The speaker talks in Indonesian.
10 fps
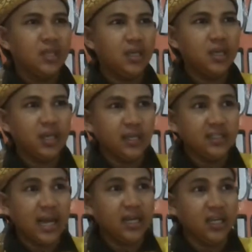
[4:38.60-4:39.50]
Ingin
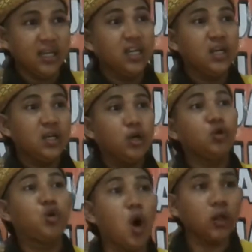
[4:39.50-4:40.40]
jadi
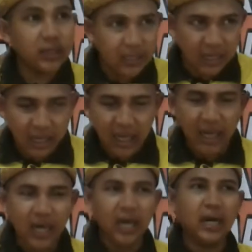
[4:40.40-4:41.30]

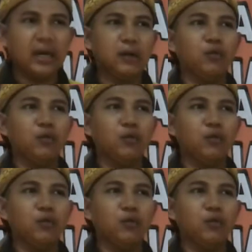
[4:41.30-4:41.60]
dokter,